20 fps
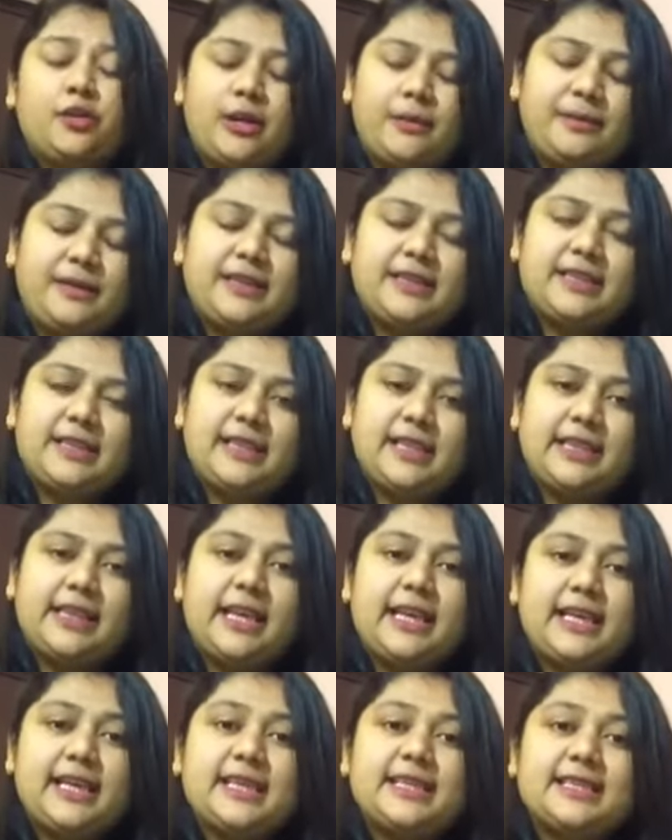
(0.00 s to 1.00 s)
तो आपकी
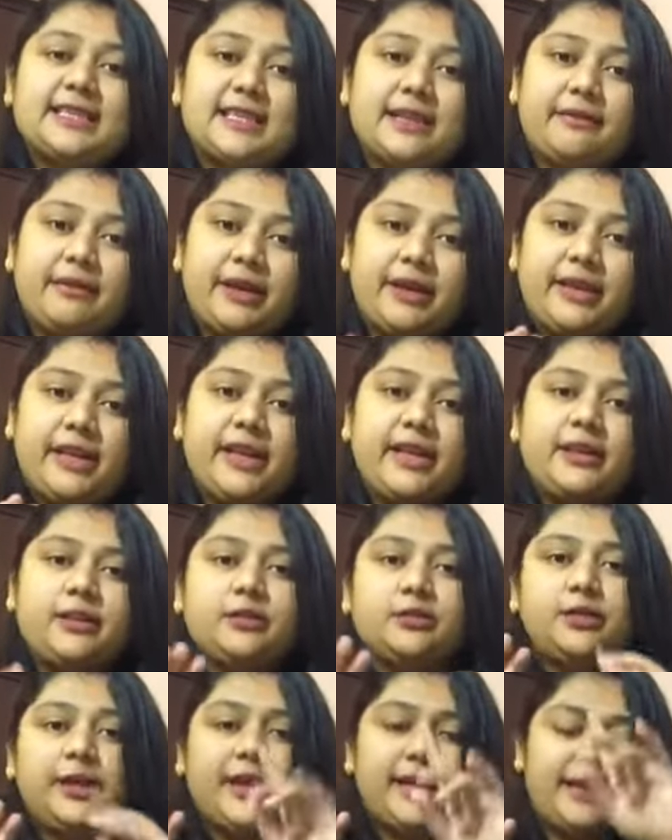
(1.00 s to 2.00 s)
जिंदगी की
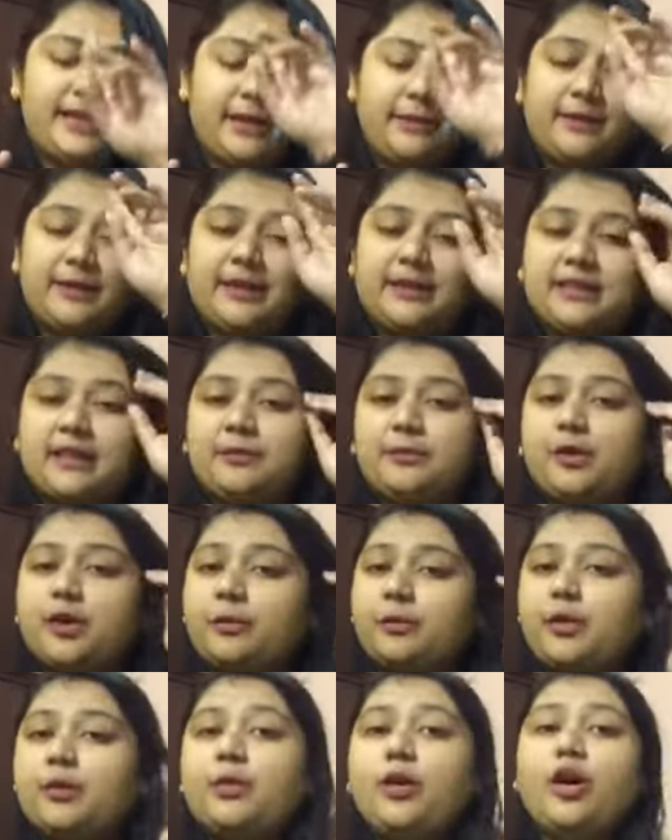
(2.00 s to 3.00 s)
70 टू 80 परसेंट
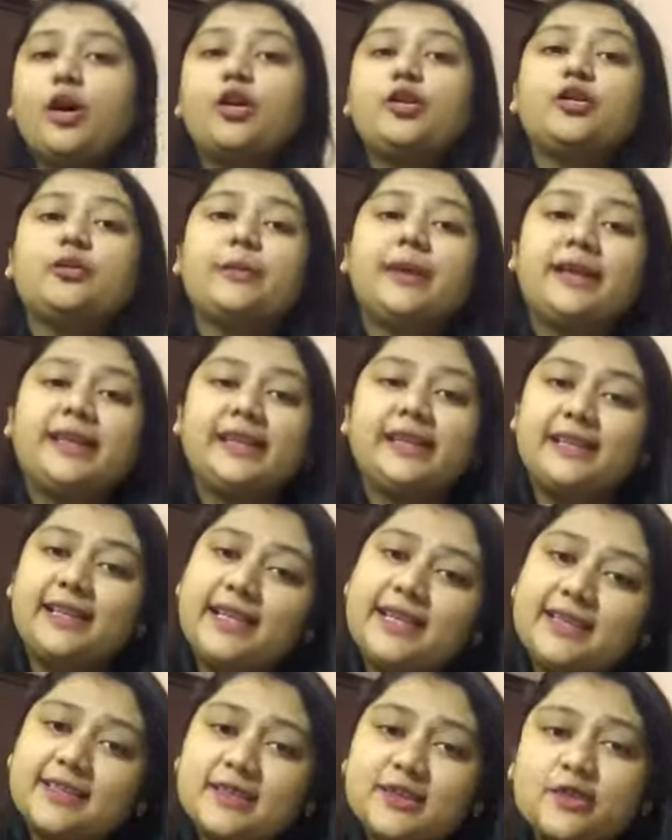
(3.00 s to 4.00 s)
प्रॉब्लम
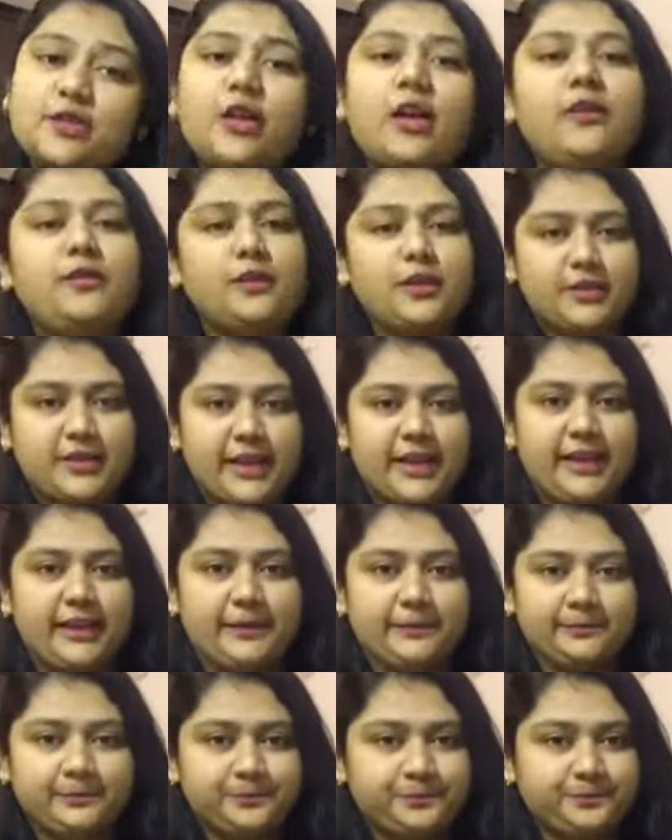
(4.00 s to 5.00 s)
ऑटोमेटिकली सॉल्व हो
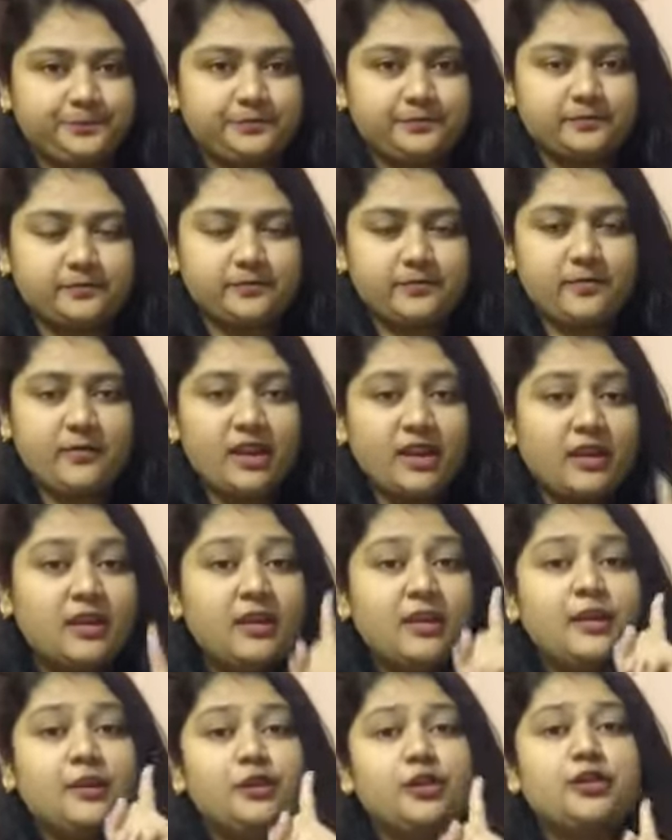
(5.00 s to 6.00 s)
जाएंगी
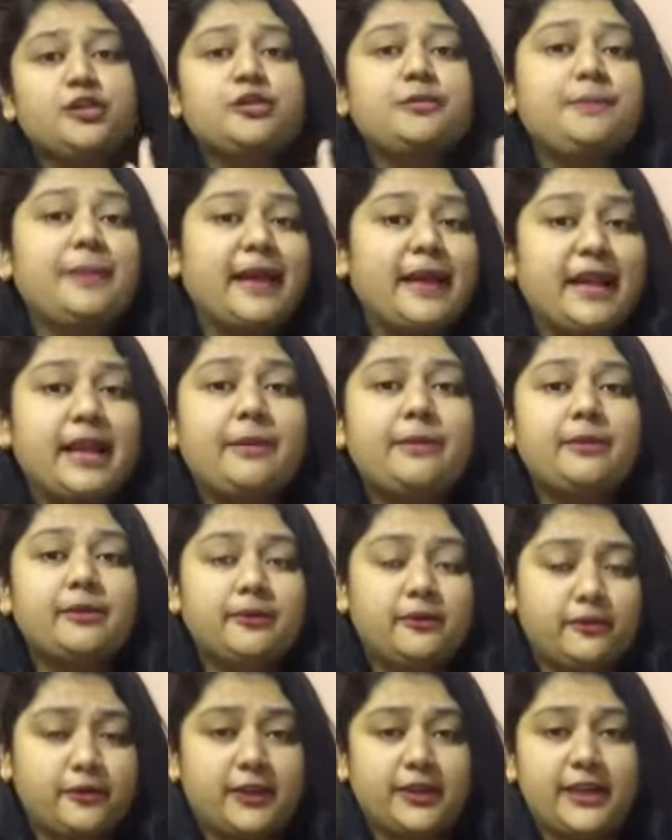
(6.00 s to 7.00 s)
तो जो पहला
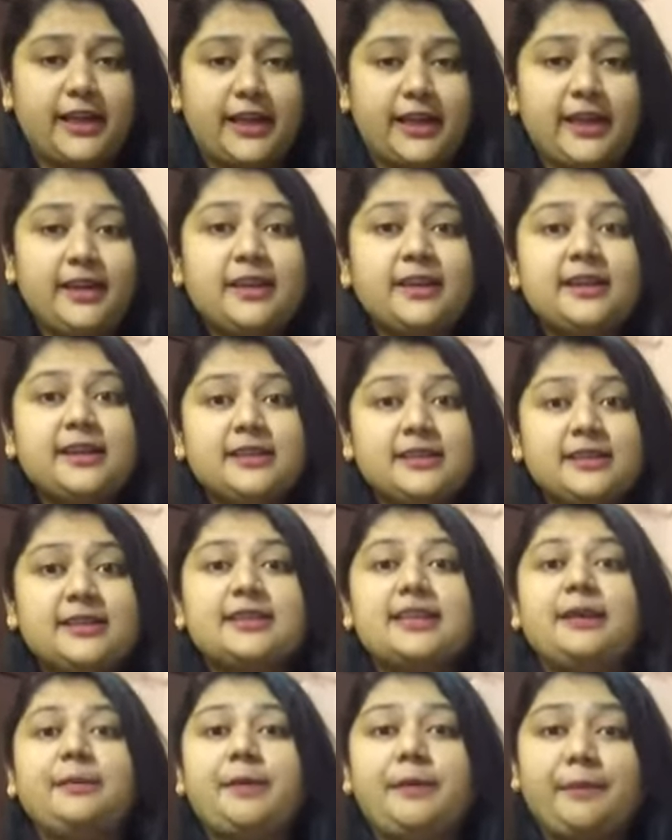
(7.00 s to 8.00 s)
वर्ड है
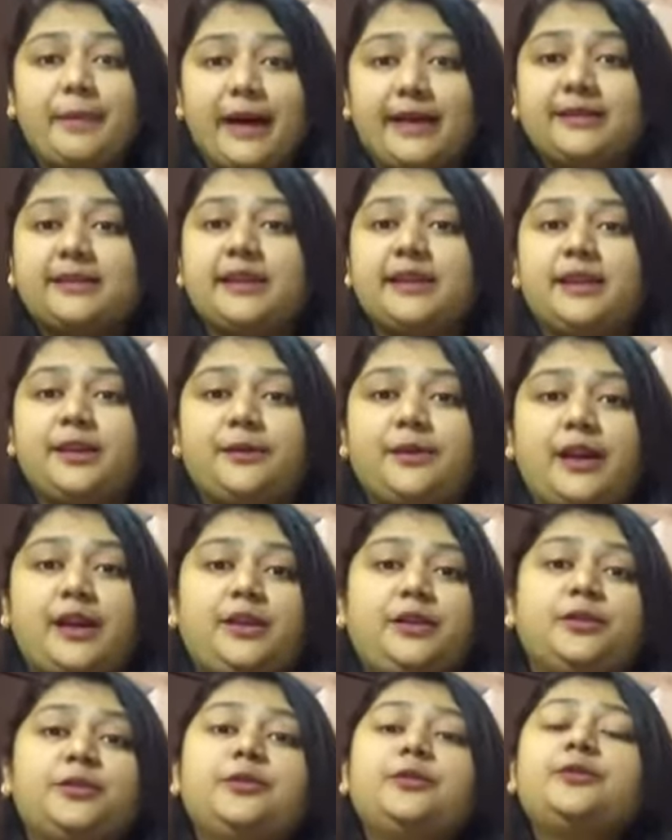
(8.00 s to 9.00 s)
जिसकी मैं बात करने
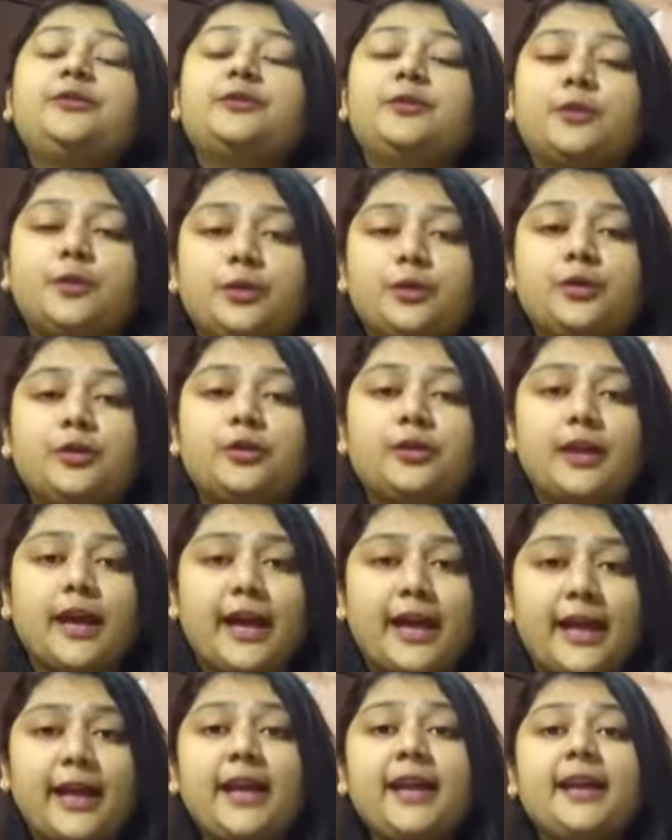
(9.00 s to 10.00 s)
वाली हूँ वो
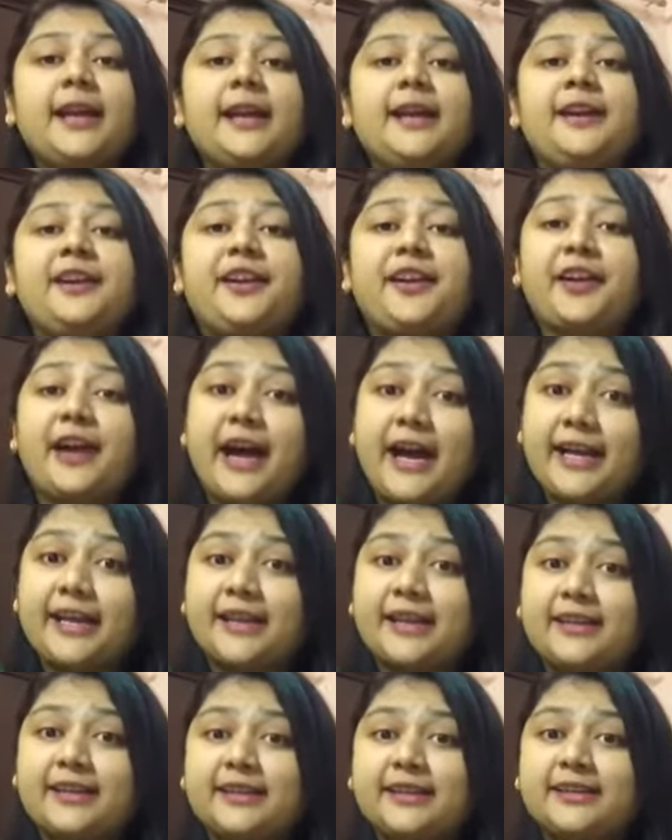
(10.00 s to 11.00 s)
है ट्राई
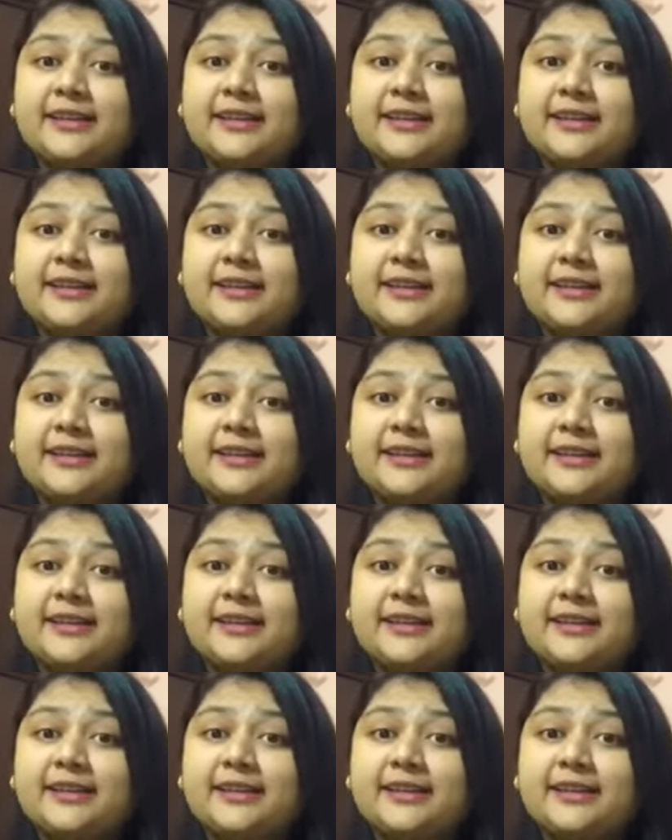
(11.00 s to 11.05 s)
